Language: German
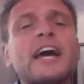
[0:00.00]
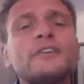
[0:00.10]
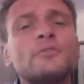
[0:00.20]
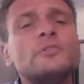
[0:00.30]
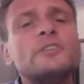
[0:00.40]

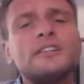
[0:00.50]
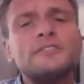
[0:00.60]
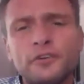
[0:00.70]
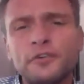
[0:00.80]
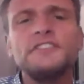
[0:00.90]

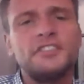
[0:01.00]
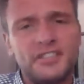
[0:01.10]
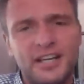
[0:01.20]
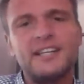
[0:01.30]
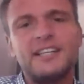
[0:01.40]

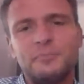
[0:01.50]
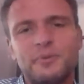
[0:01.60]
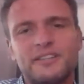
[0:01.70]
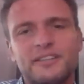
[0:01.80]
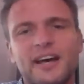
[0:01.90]
150
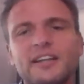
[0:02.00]
Teilnehmern.